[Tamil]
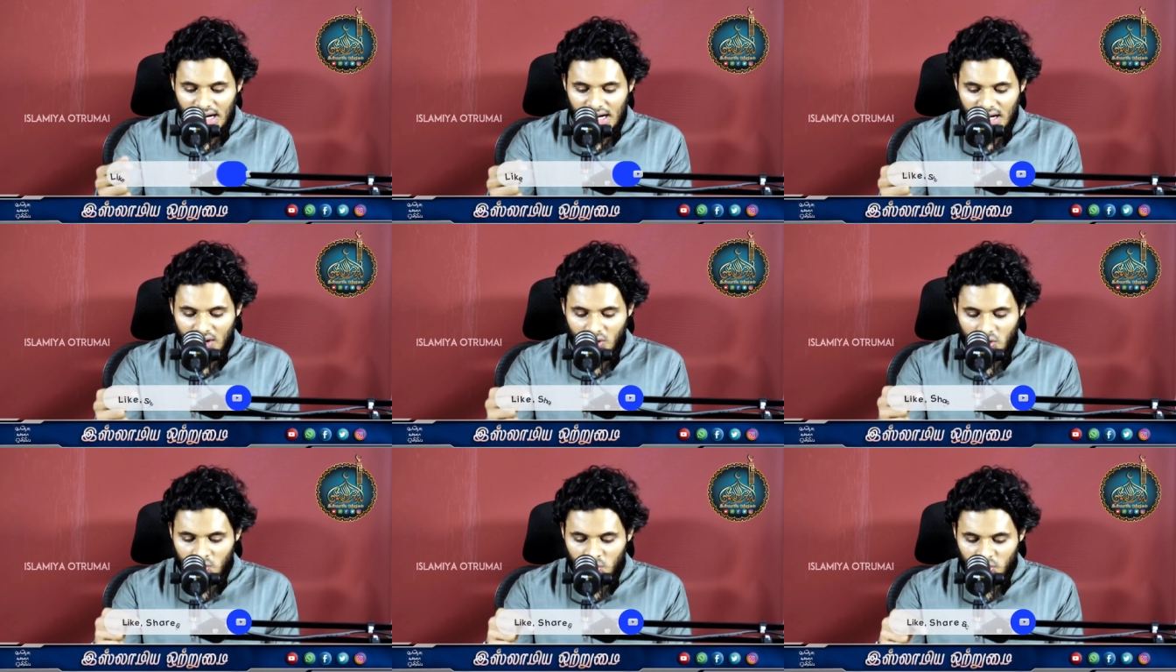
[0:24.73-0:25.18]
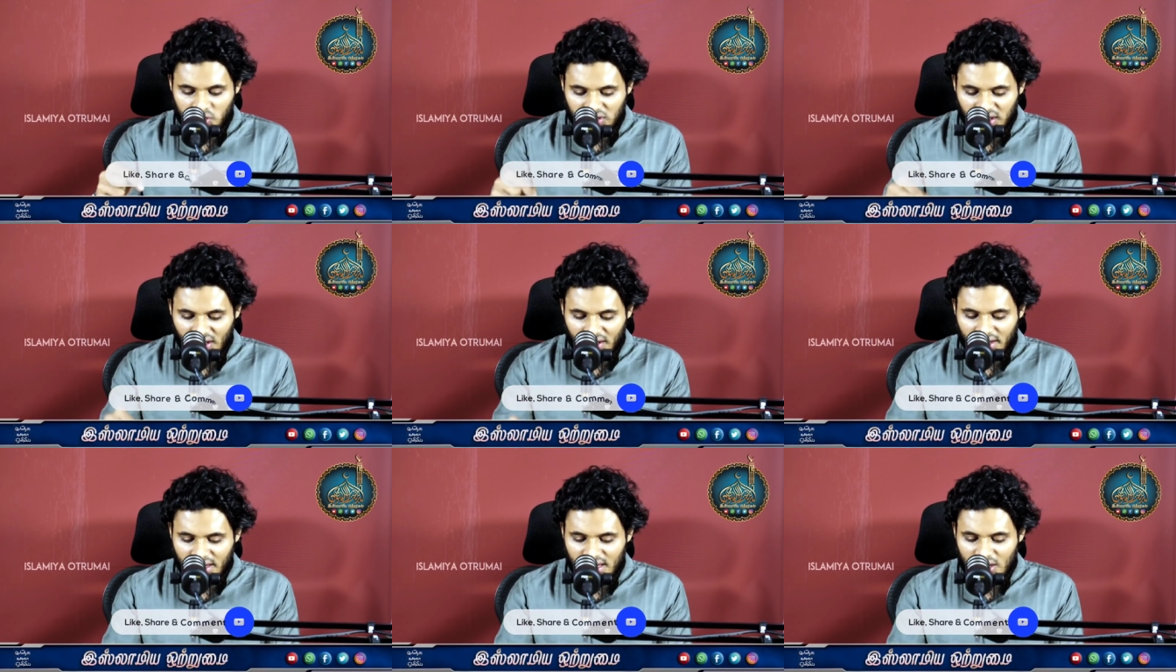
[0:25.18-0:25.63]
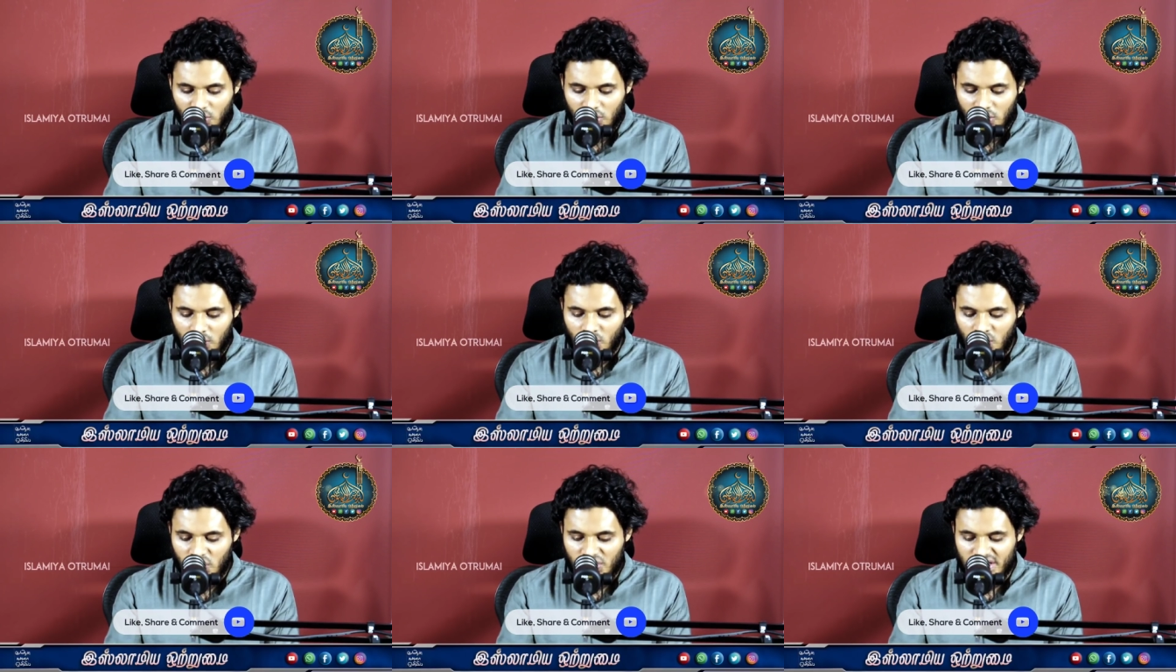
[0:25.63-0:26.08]
ஆனால் ஒரு முத்தக்கை
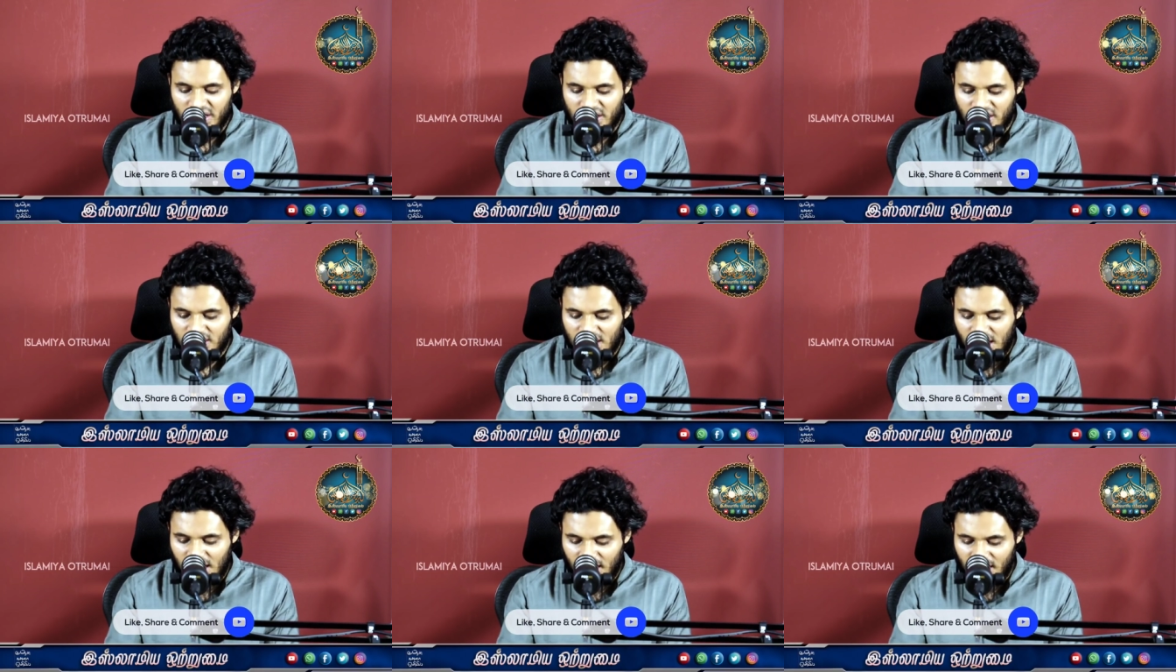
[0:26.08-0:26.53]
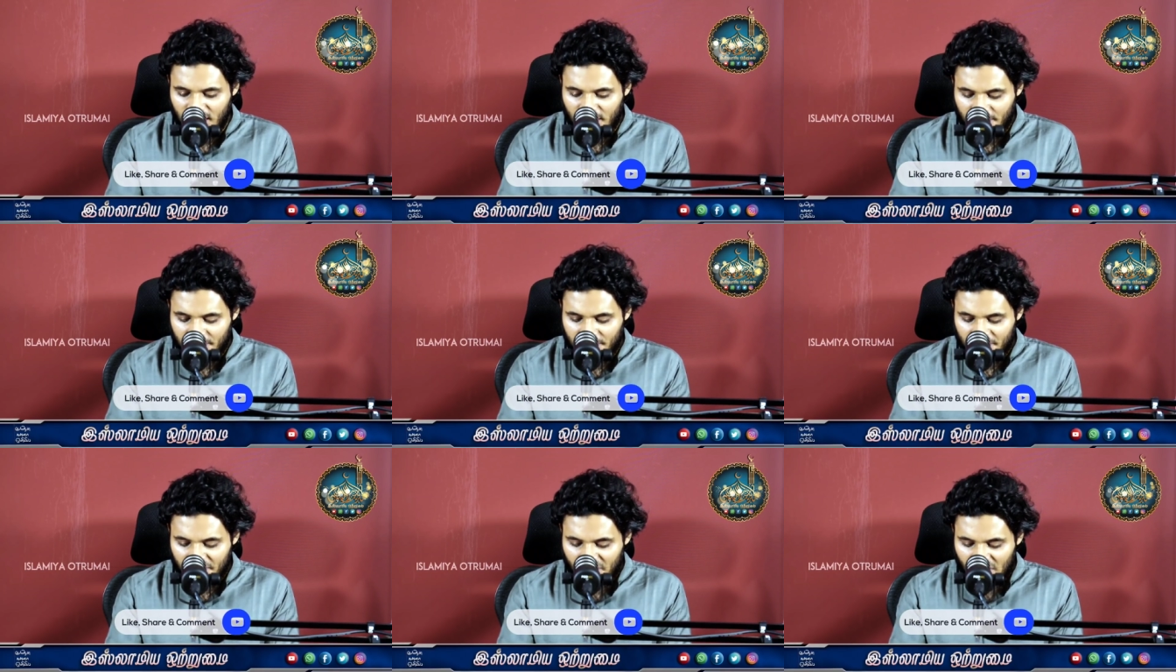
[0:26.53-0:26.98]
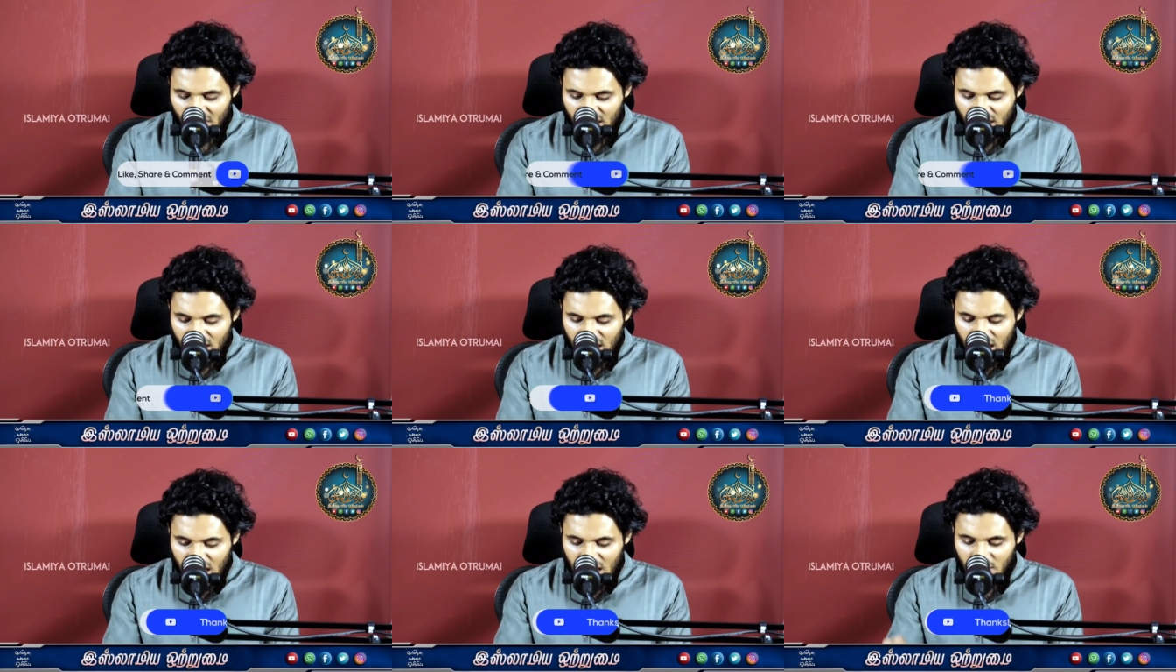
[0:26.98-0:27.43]
ஒரு முஹ்சின் யார்
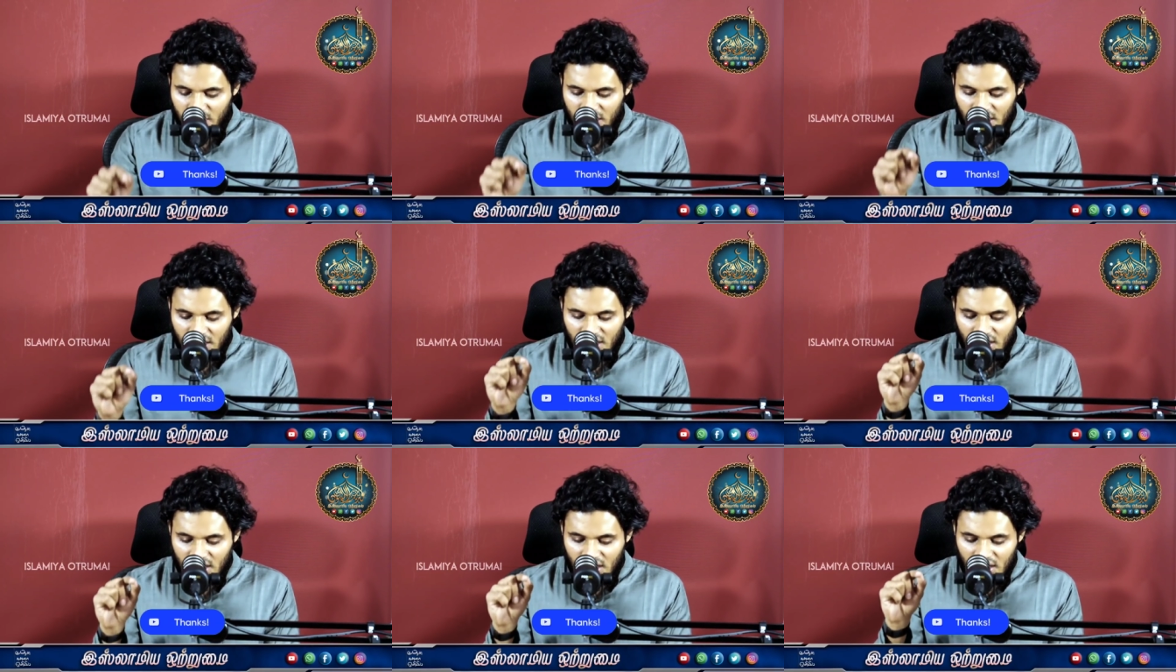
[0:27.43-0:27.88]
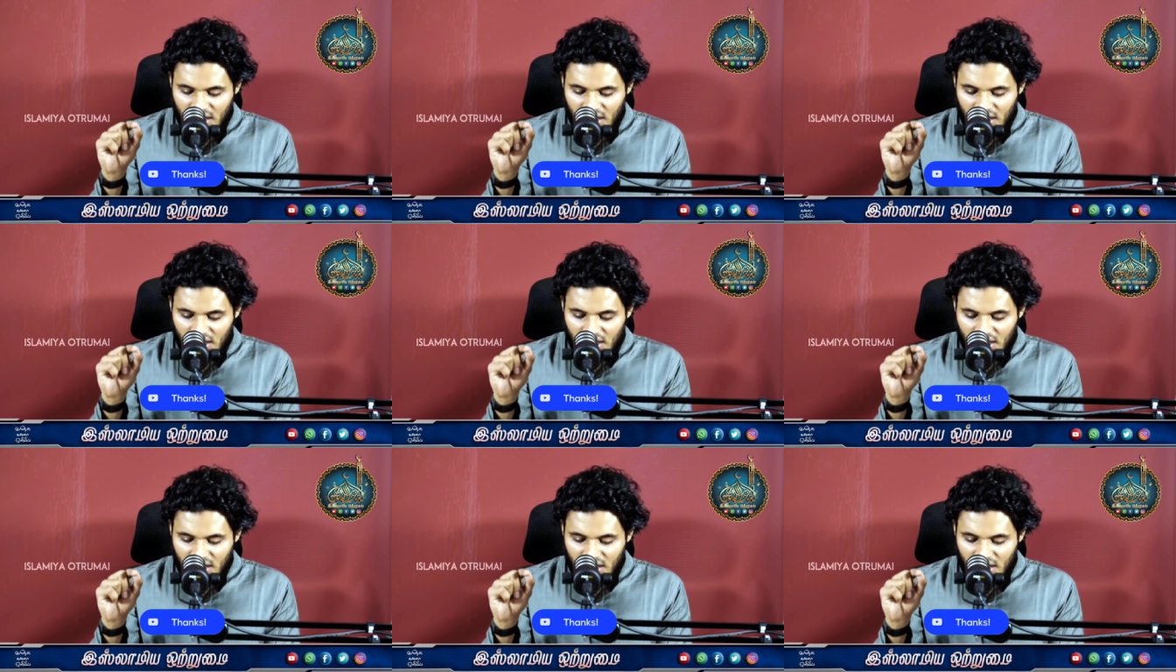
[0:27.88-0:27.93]
அவன்